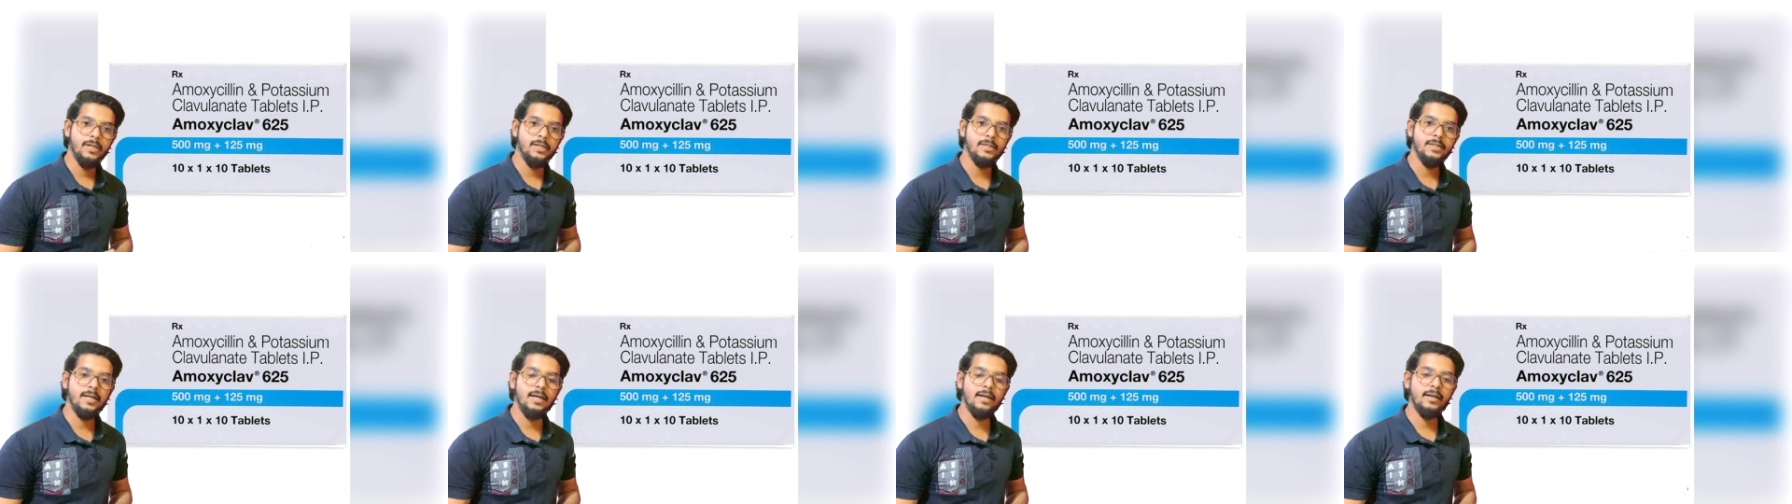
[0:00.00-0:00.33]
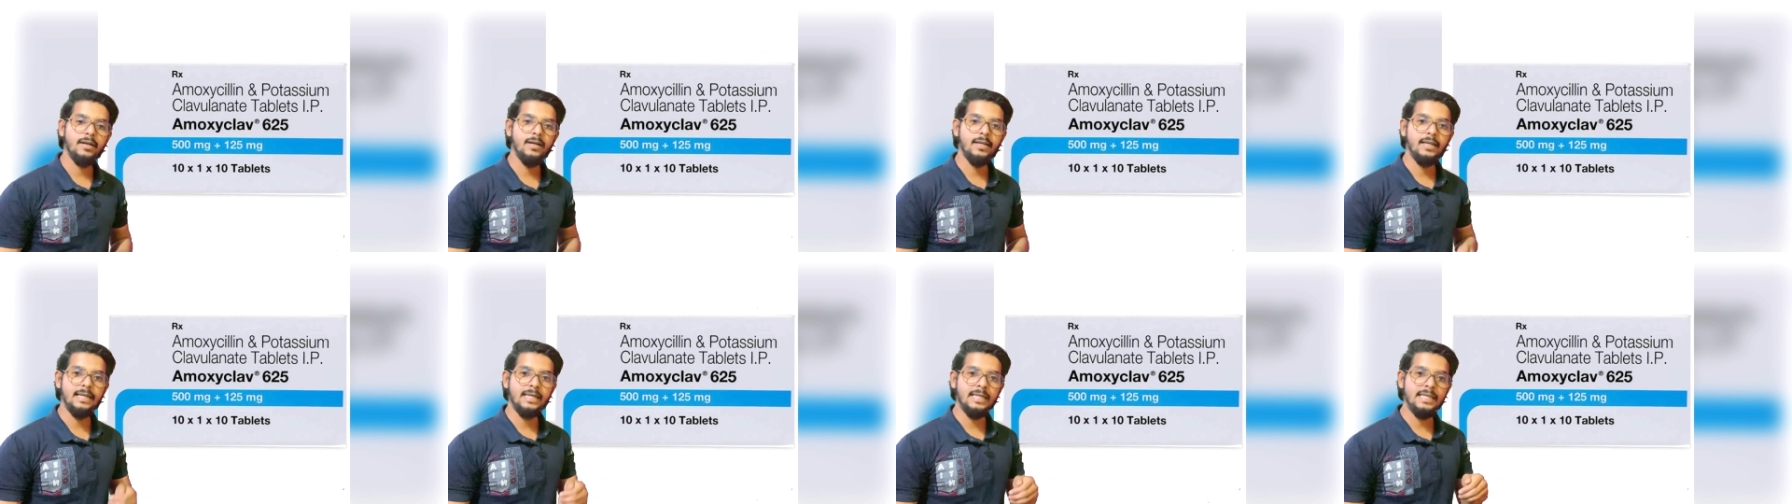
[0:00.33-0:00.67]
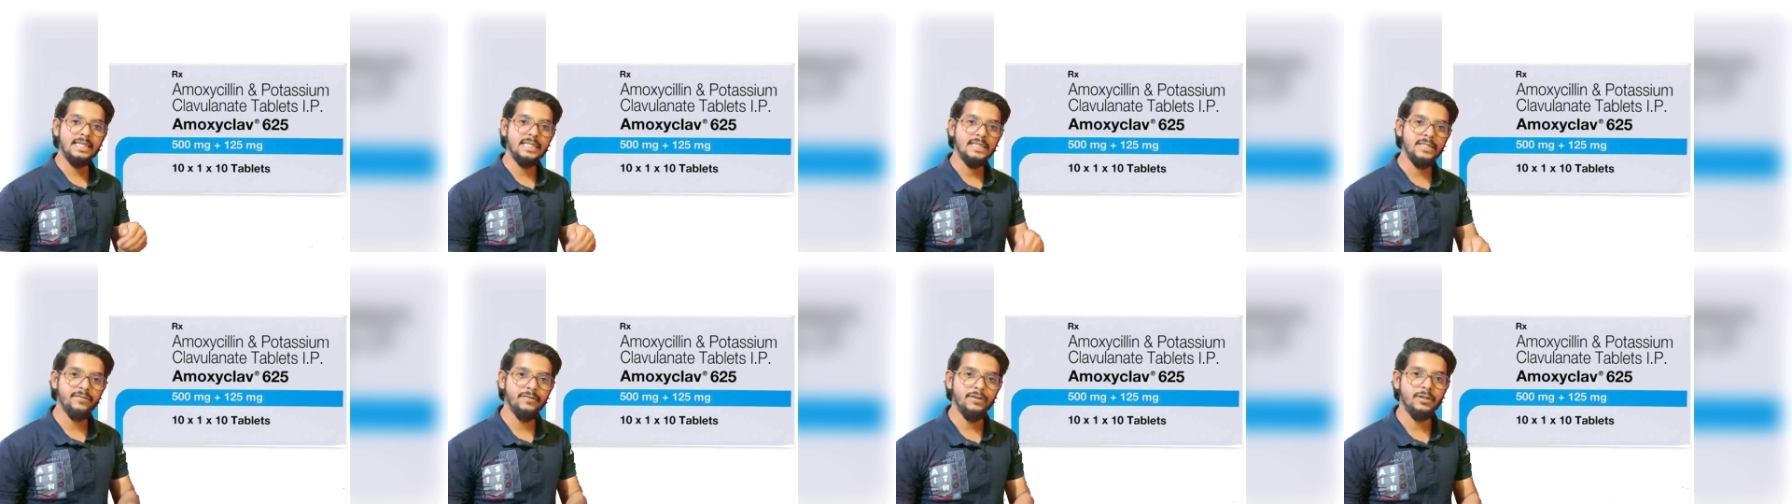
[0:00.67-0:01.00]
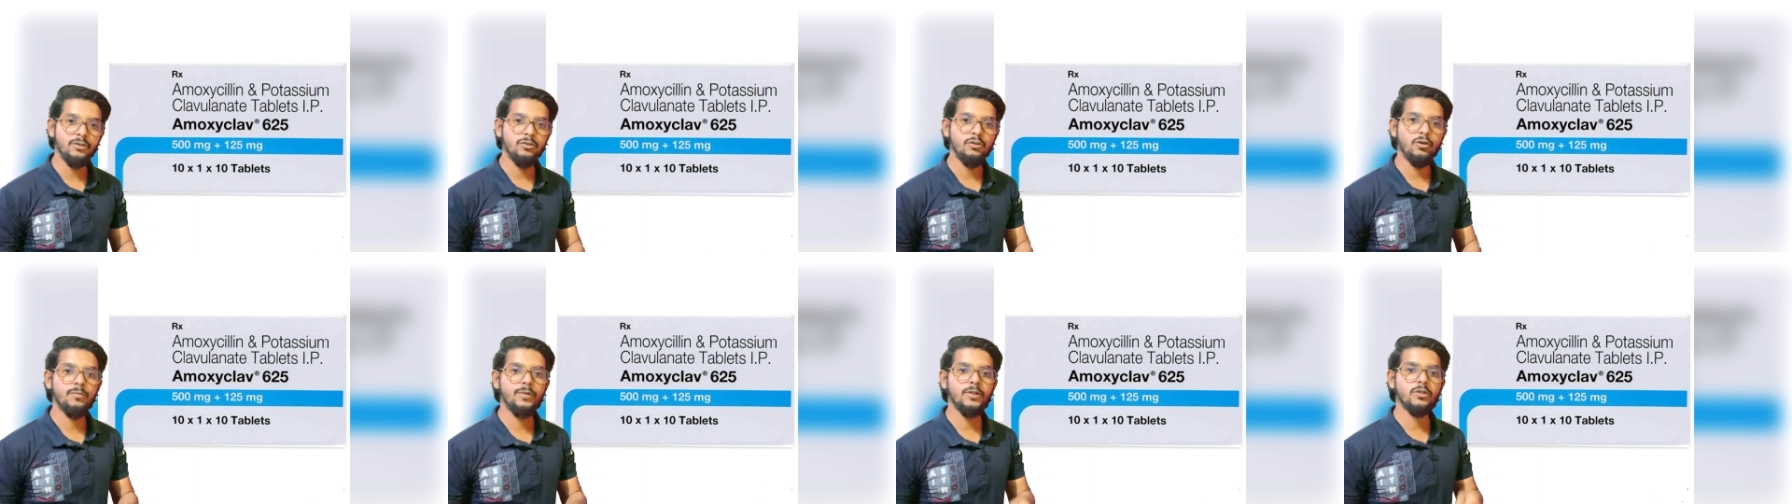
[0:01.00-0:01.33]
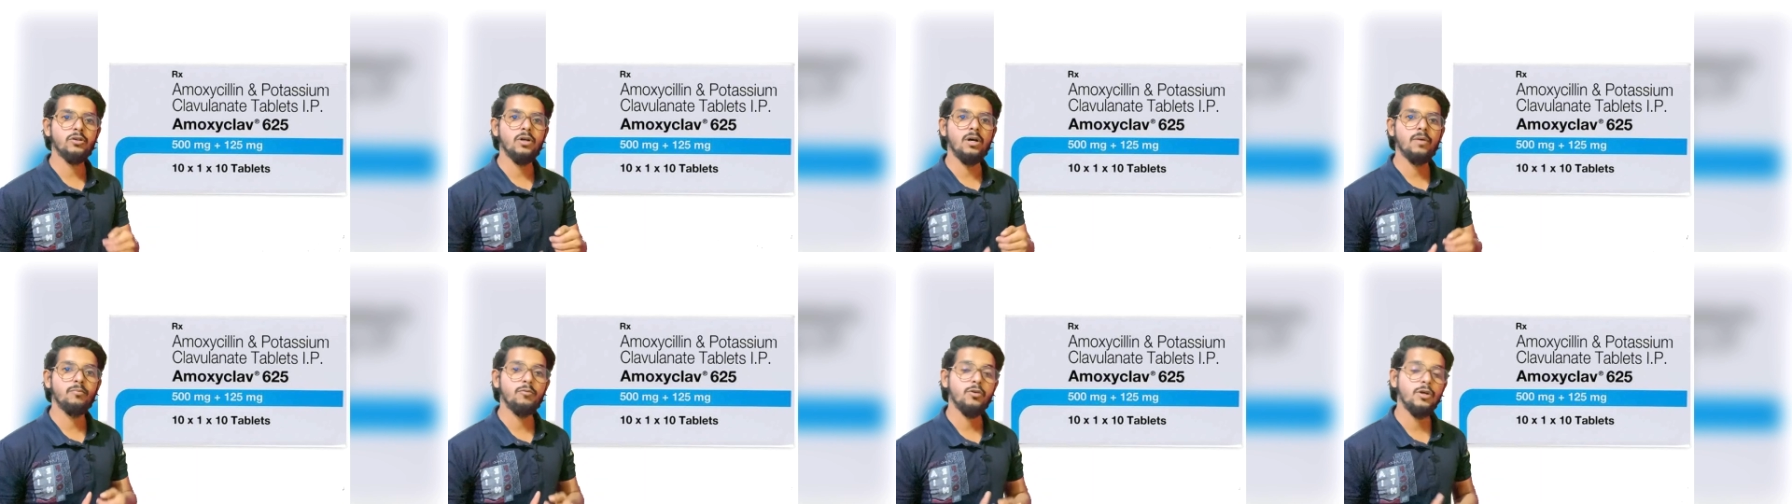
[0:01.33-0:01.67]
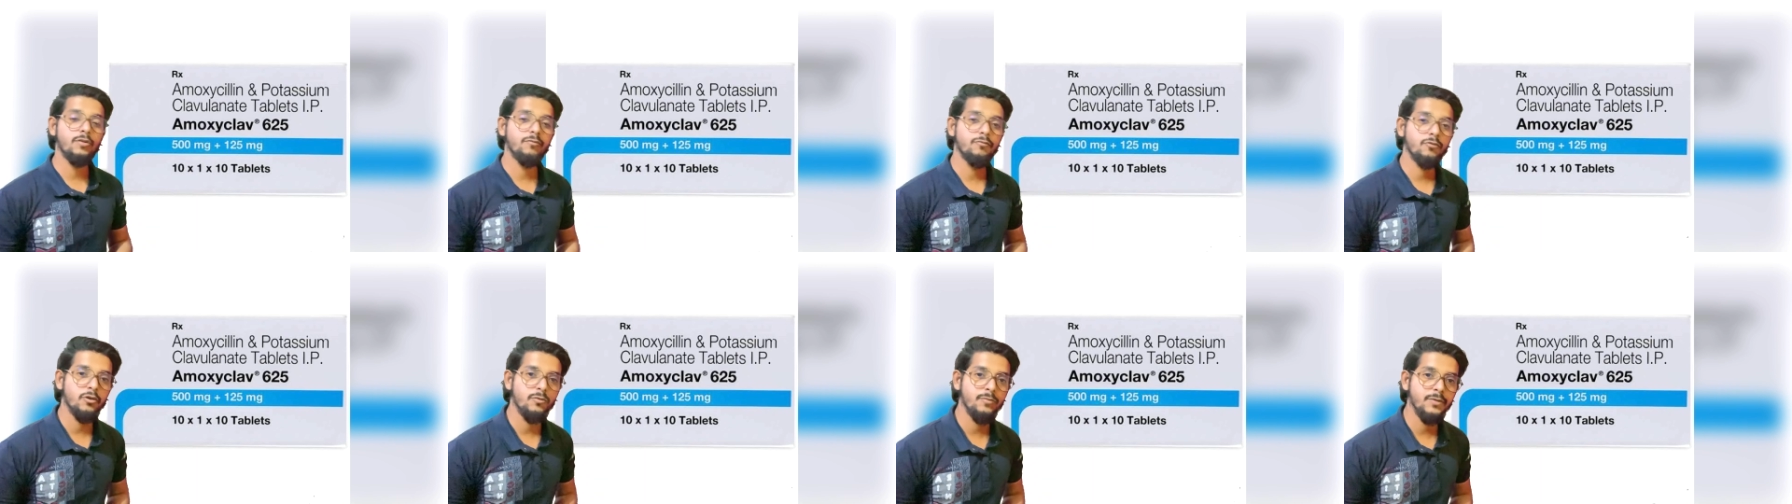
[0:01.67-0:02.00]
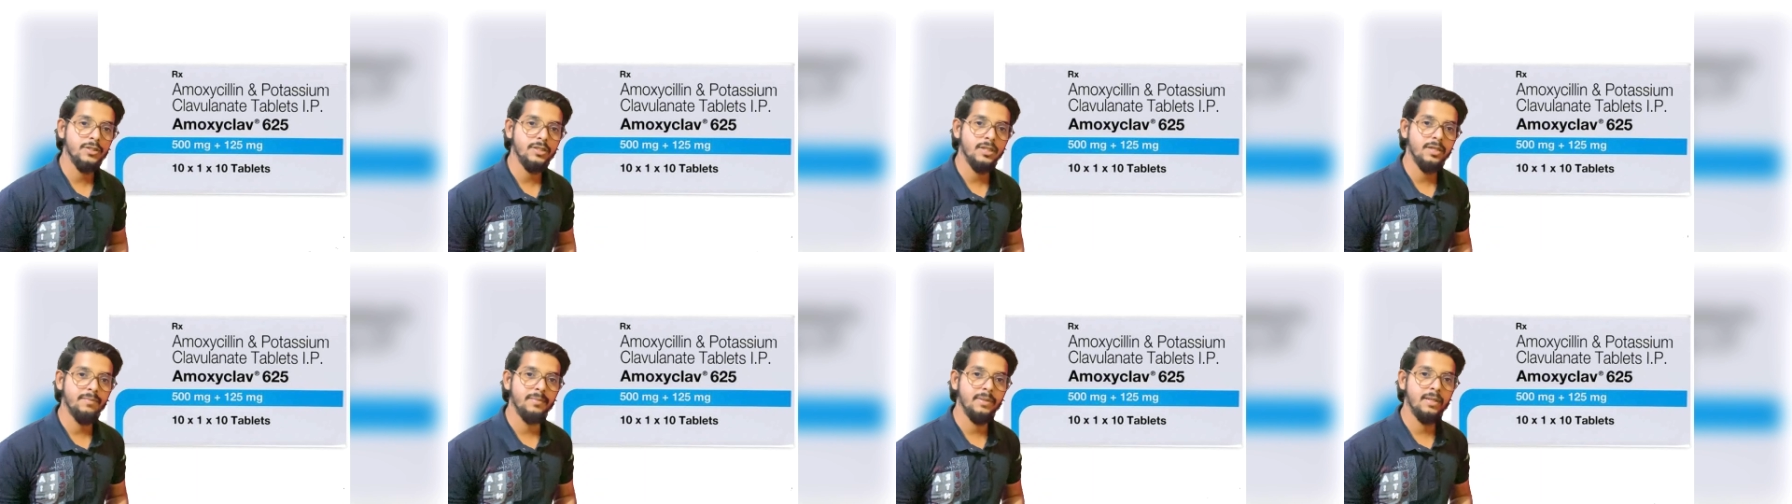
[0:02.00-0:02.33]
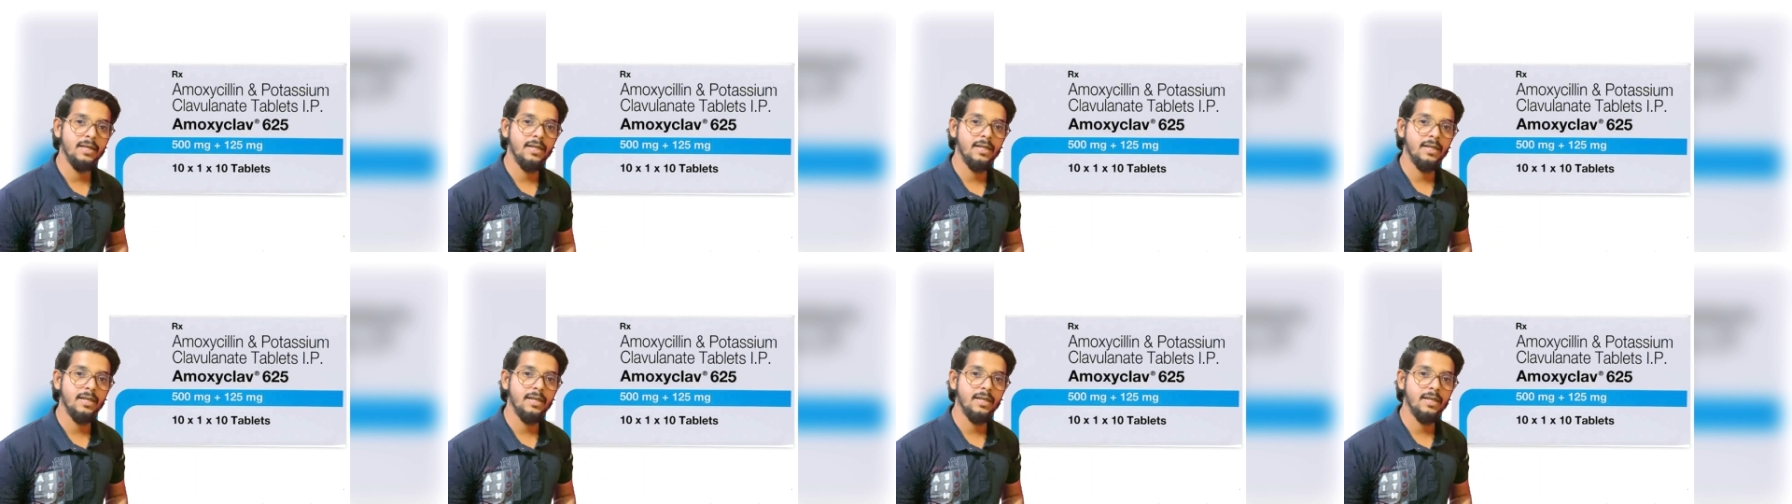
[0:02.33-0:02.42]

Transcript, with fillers: मिल जाएगा लेकिन इस वीडियो में जो आपको इन्फॉर्मेशन